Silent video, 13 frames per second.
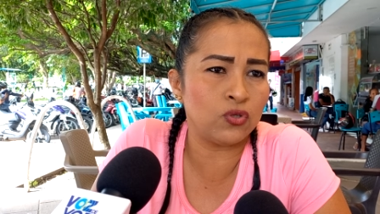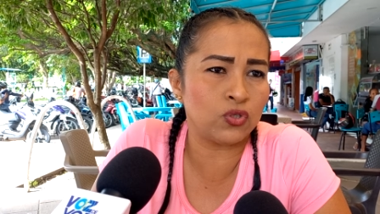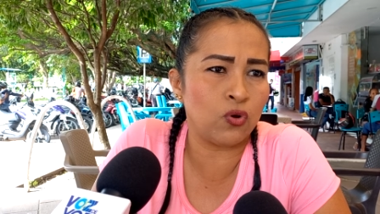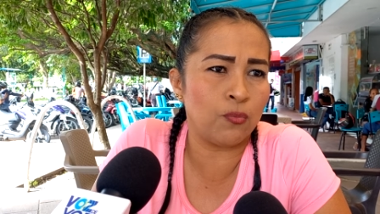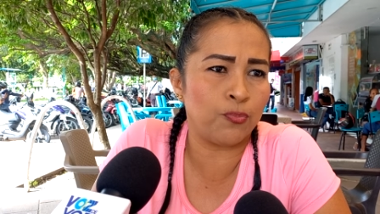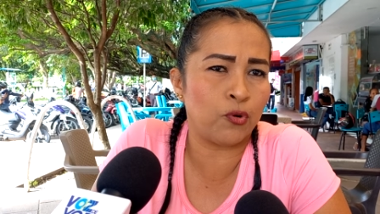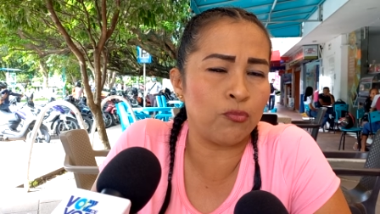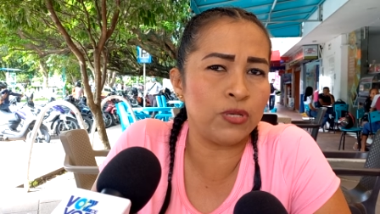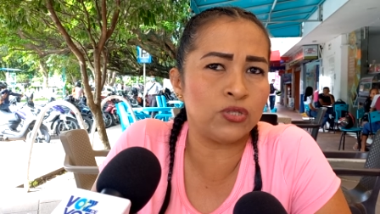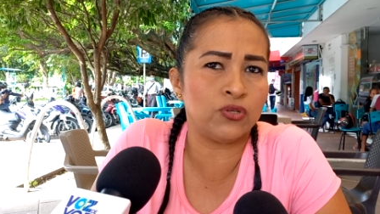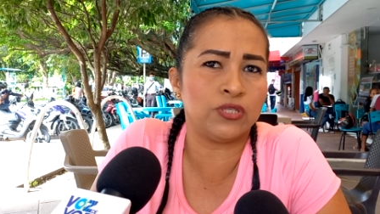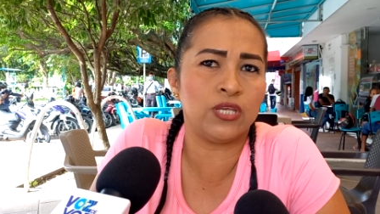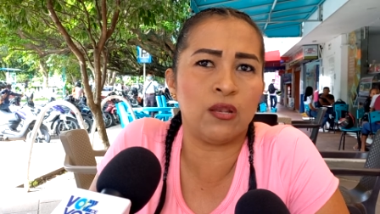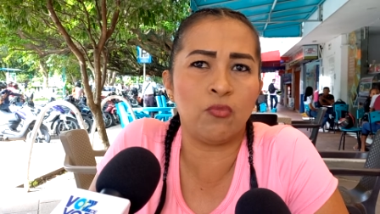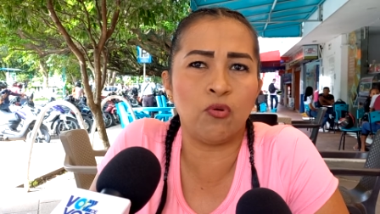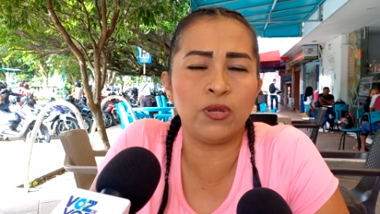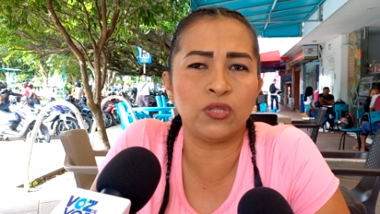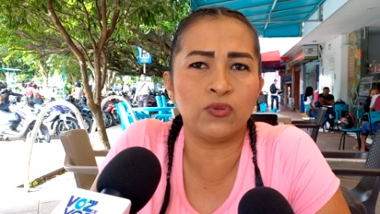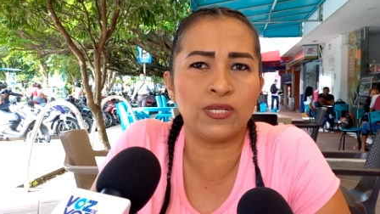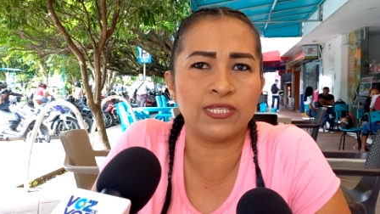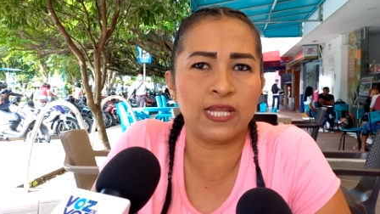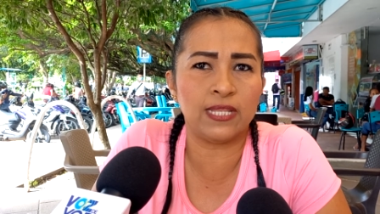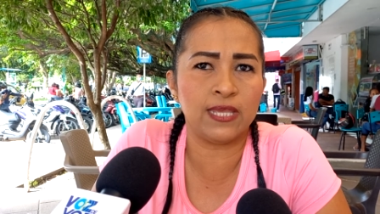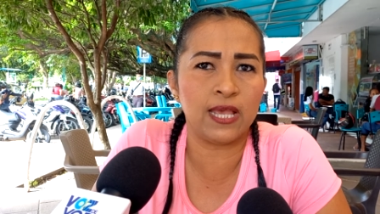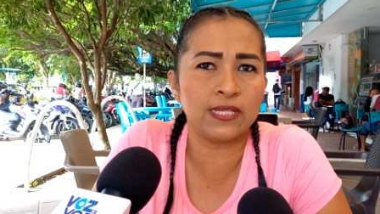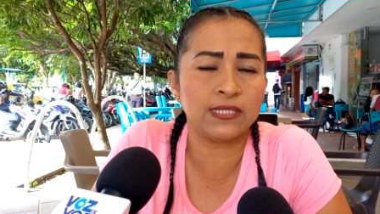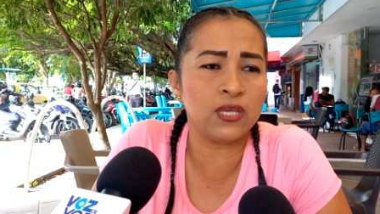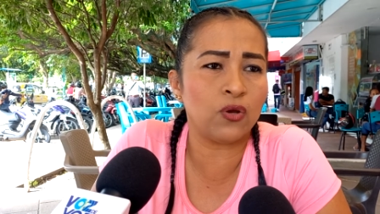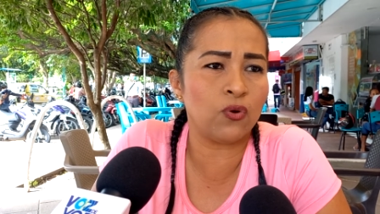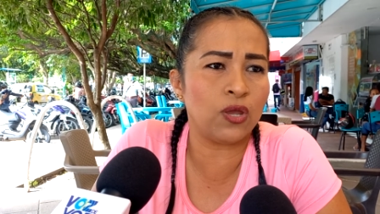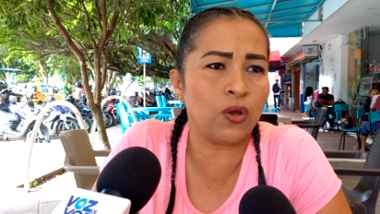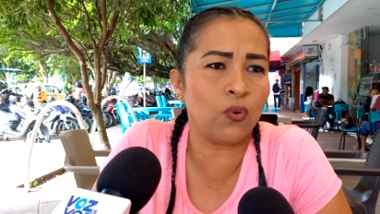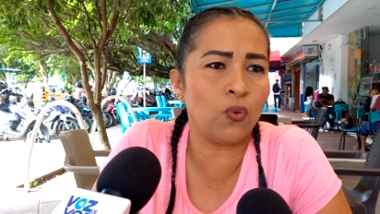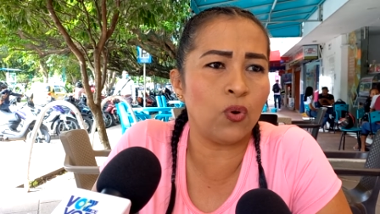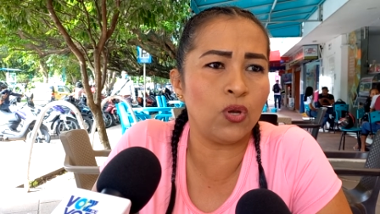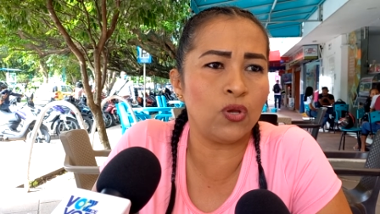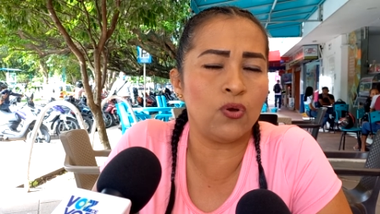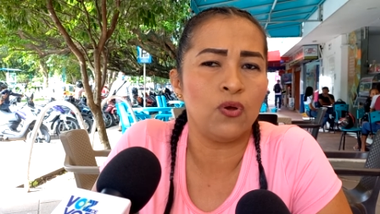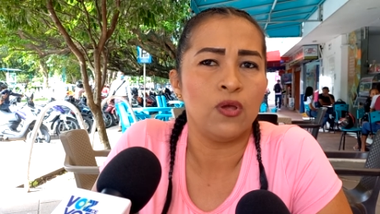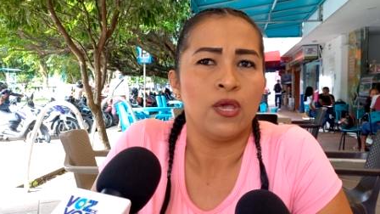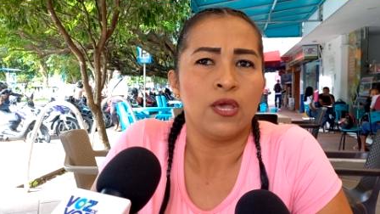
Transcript: los compromisos y en el momento hasta el día 5 de julio